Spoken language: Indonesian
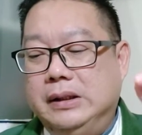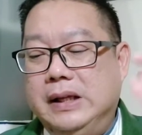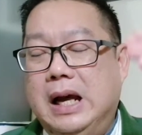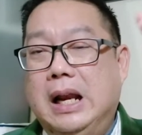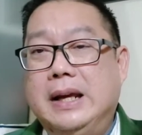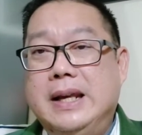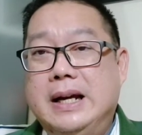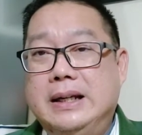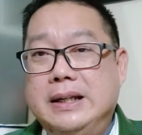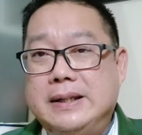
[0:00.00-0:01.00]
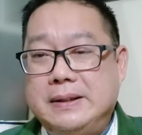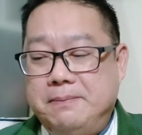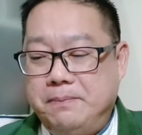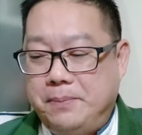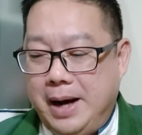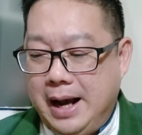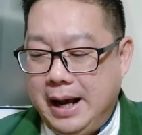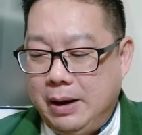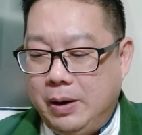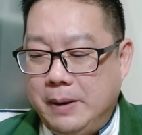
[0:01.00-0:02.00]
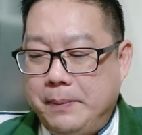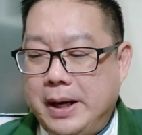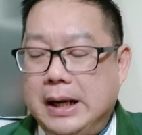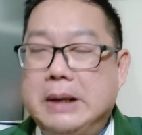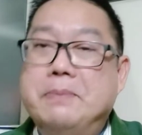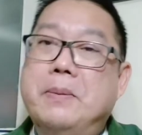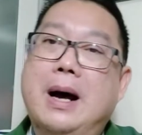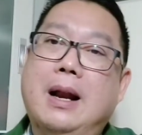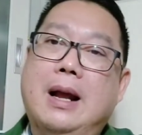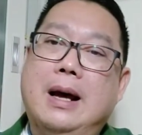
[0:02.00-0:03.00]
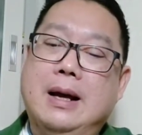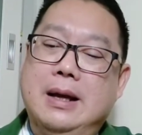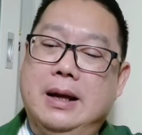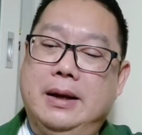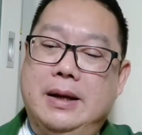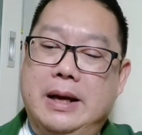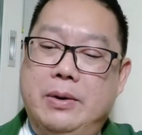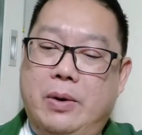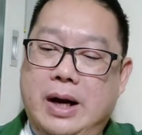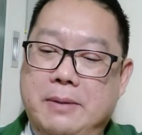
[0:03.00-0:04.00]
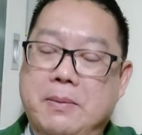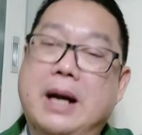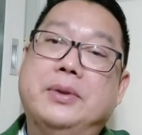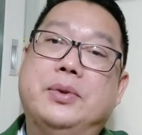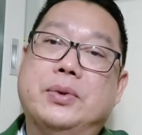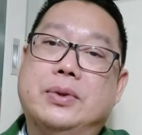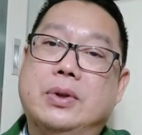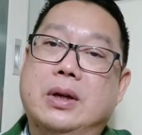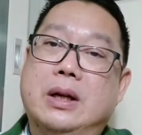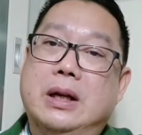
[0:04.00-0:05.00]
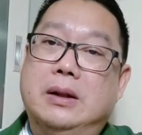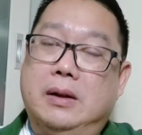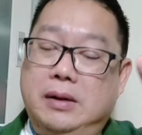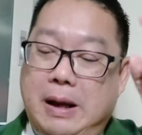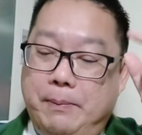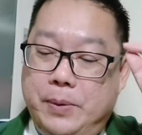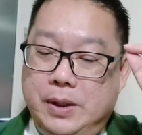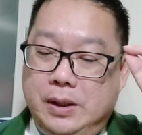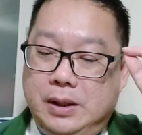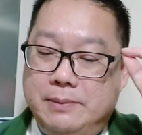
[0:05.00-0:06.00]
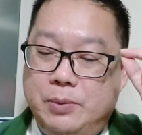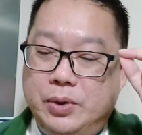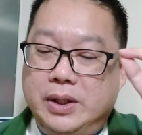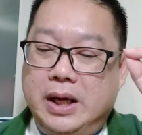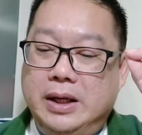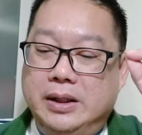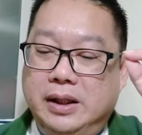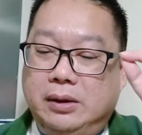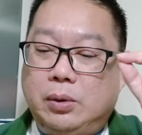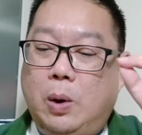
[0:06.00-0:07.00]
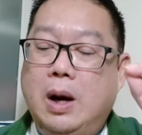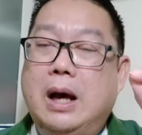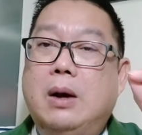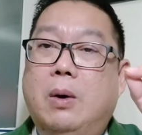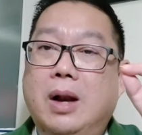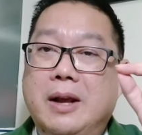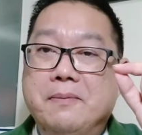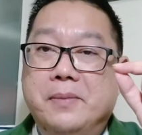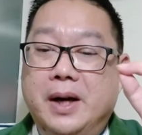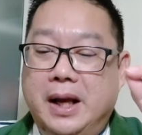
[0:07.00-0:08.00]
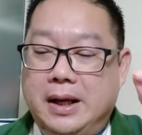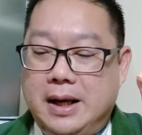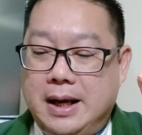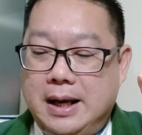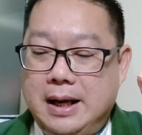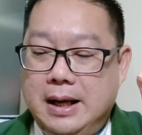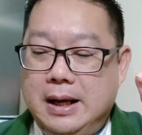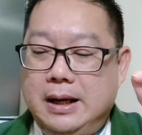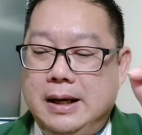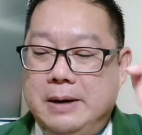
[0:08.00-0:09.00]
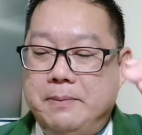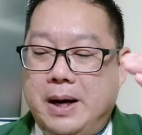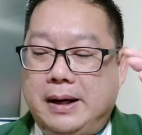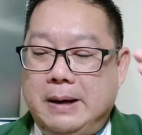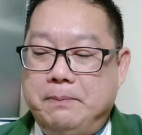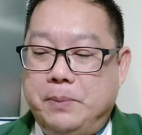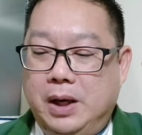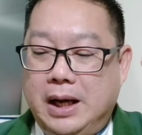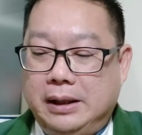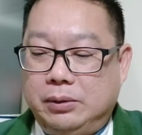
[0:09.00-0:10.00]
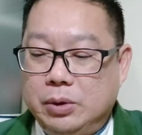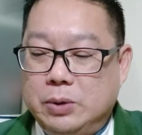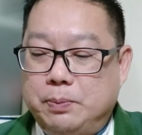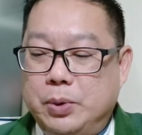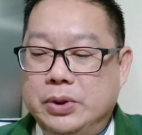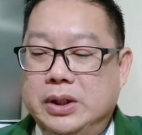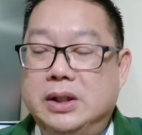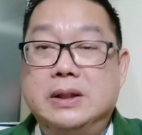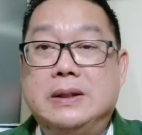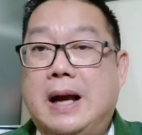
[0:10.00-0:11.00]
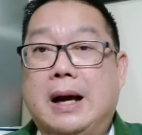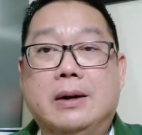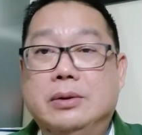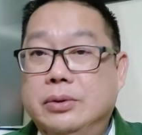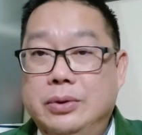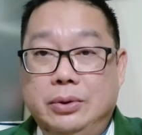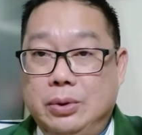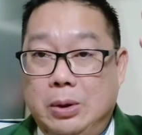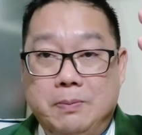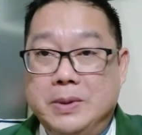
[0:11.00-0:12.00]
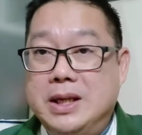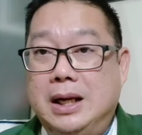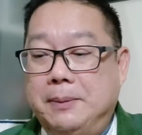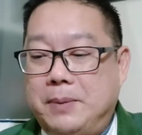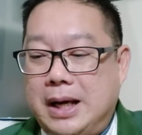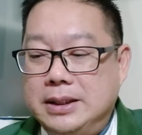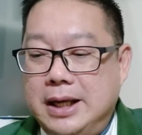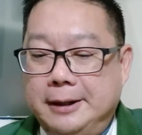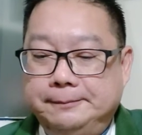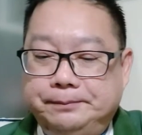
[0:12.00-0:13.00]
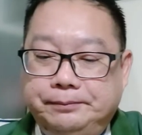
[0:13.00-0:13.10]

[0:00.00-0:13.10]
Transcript: Dialah yang disembah oleh para gembala dan orang majus tetapi kemudian ditolak oleh mereka dan bahkan Pilatus pun didesak untuk menyalibkannya.